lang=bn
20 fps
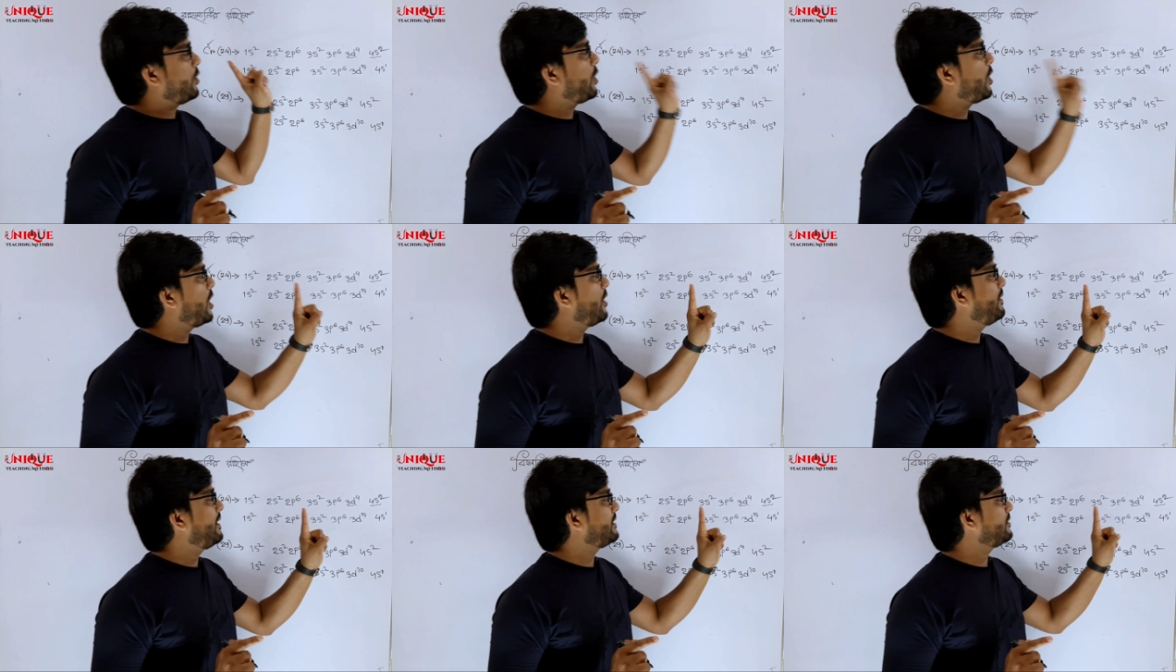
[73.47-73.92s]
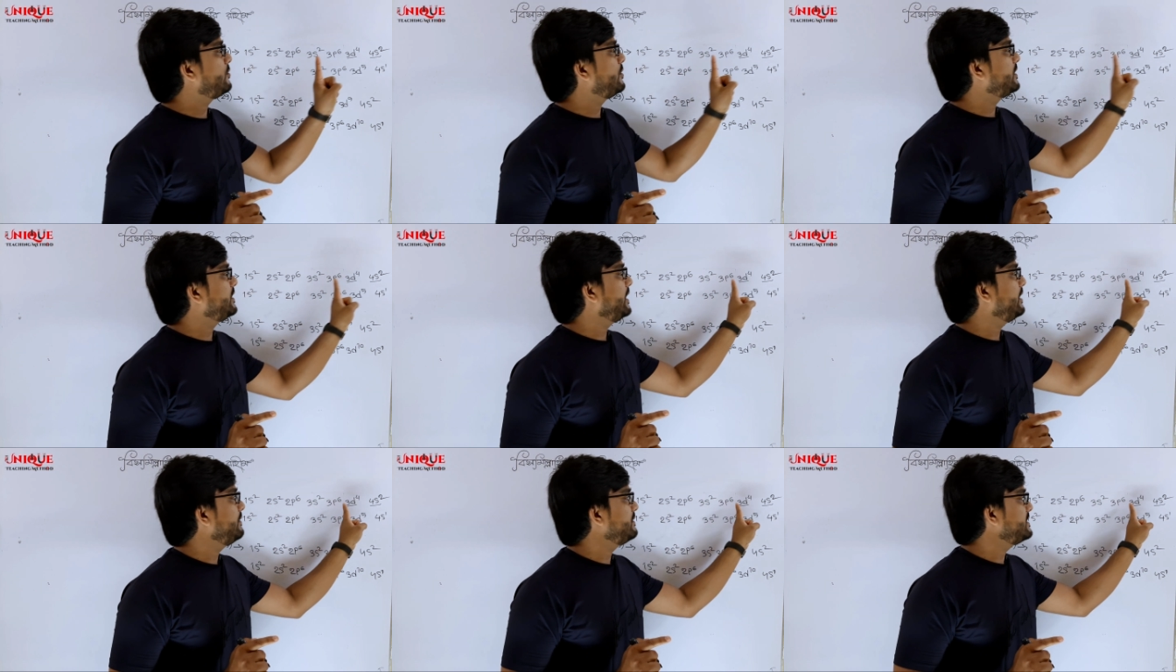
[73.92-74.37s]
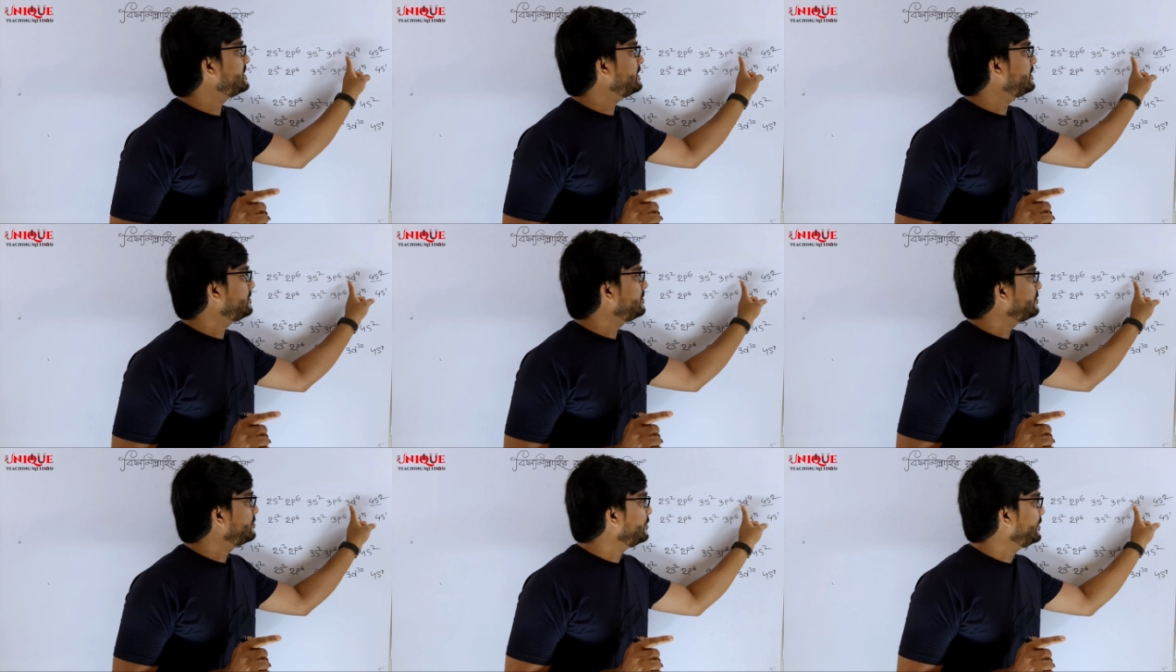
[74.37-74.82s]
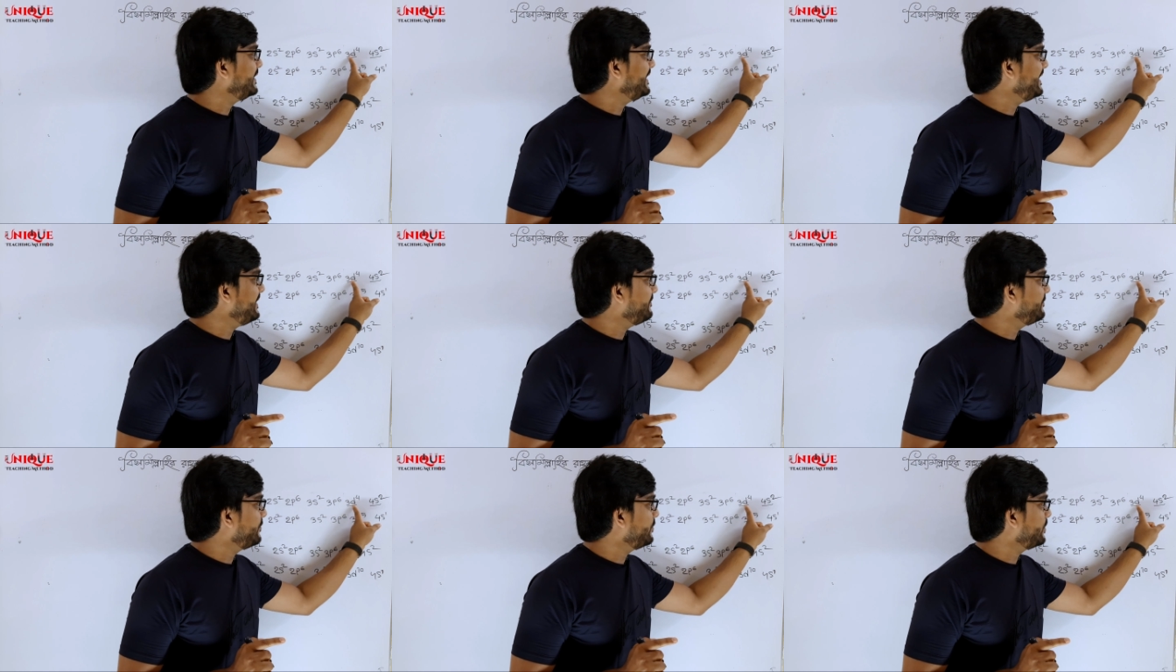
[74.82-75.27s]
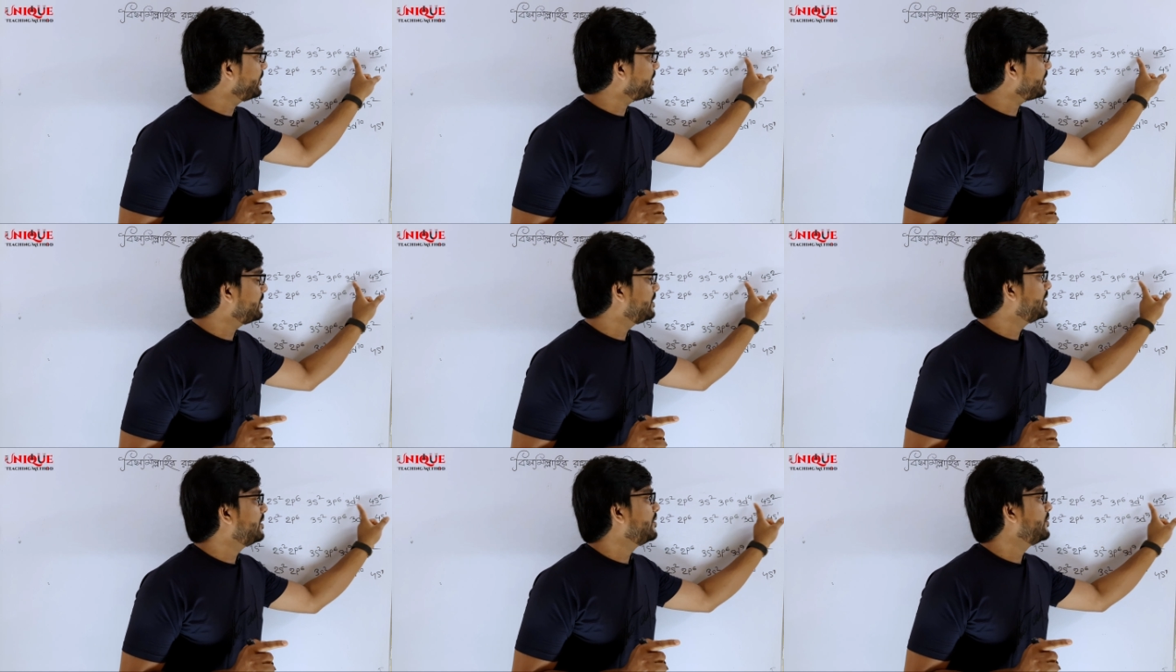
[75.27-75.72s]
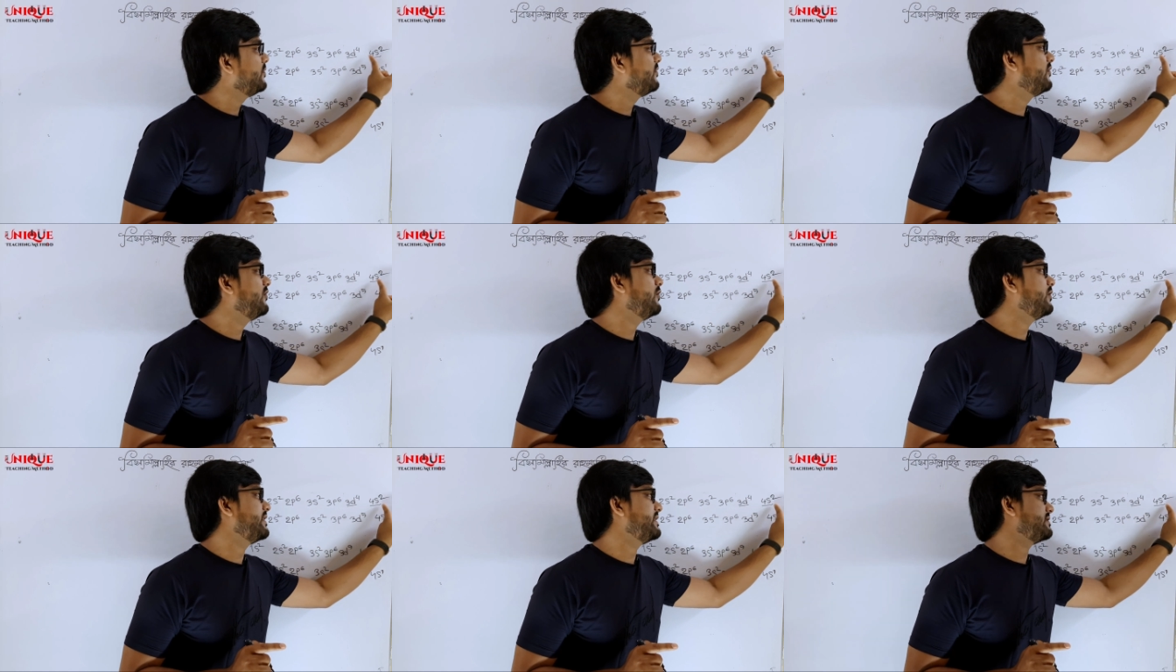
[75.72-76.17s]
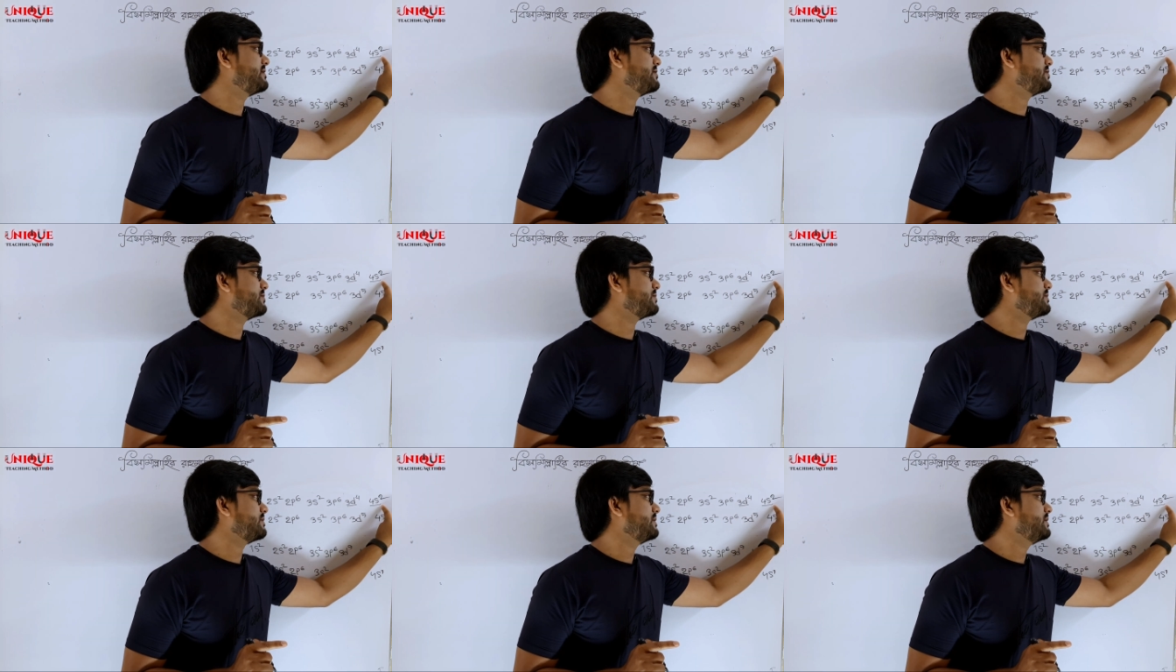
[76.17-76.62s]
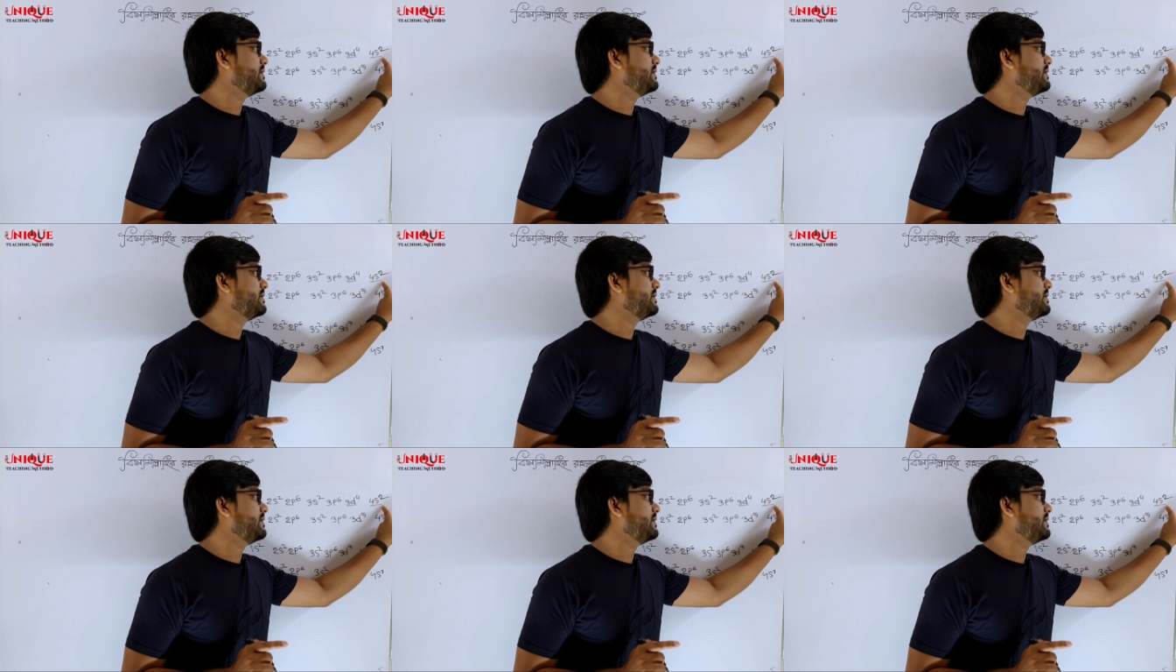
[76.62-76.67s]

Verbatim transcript: হওয়ার কথা হচ্ছে থ্রি ডি ফোর ফোর এস টু